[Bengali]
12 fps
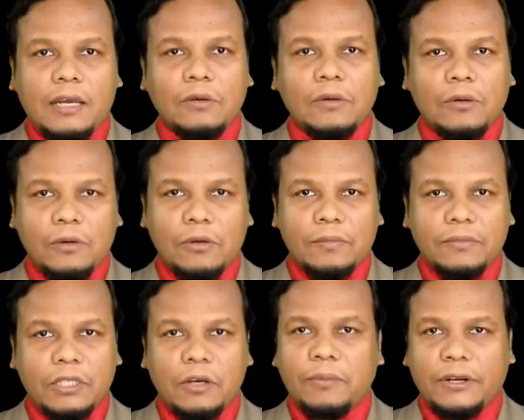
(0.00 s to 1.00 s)
দারুল উলুম
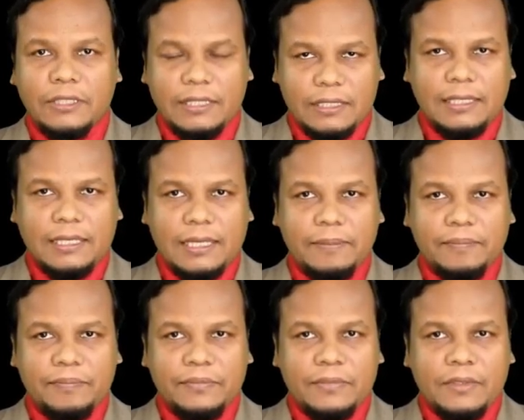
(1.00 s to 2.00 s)
দেওবন্দের দিকে
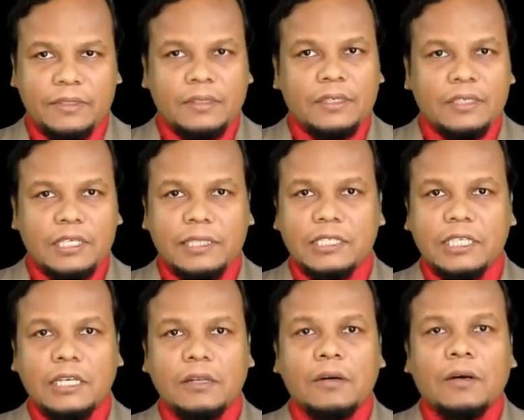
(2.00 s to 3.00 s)
সে
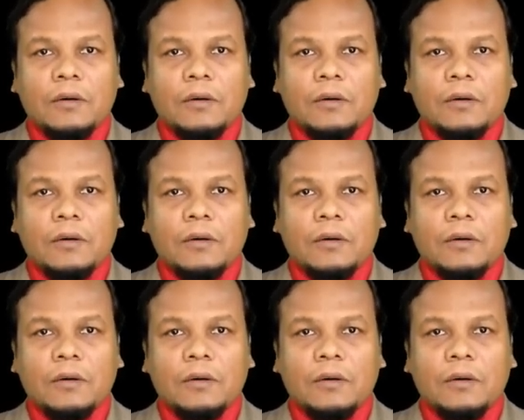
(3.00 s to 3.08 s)
দেশের